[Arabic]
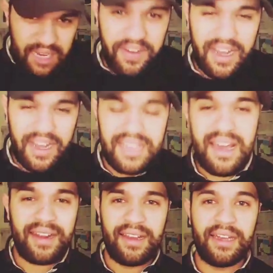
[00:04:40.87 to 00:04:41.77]
في
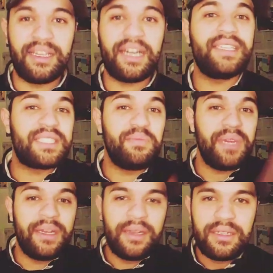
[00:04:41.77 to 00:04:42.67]
نظرك هذا غادي
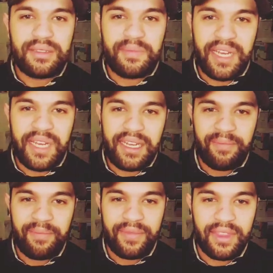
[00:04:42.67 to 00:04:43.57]
تسمى اسمح لي
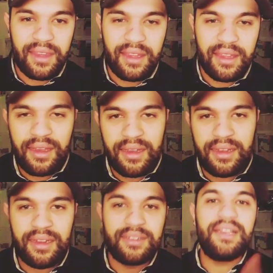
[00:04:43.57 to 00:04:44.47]

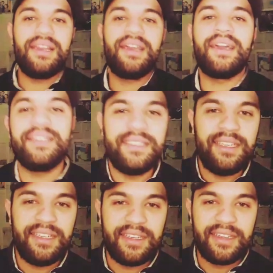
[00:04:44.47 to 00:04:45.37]
انت اللي خنتي
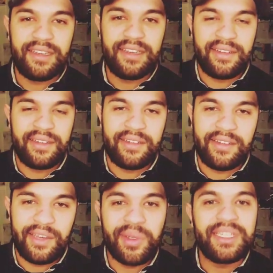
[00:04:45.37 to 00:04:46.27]

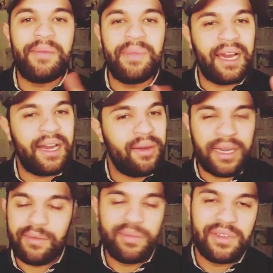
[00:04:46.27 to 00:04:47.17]
ايوا تحمل
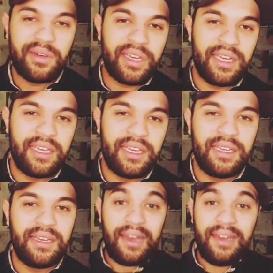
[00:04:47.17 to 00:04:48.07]
العواقب اوكي
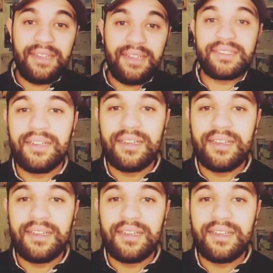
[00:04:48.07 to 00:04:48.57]
خليتك